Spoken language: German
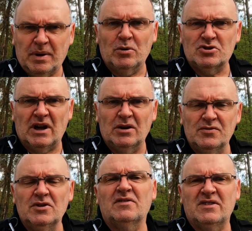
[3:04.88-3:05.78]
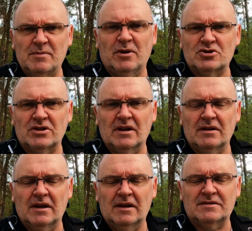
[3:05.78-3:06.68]
baue ich auf und dann sehen wir,
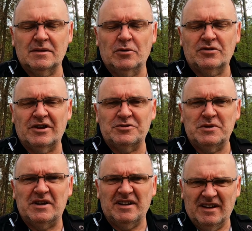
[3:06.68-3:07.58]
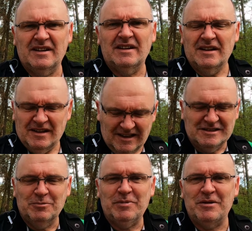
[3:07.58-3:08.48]
äh, sehen wir uns gleich wieder. Ja?
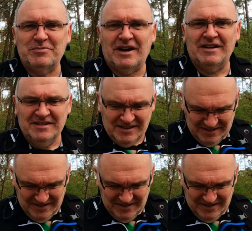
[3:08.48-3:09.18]
Also bleibt dran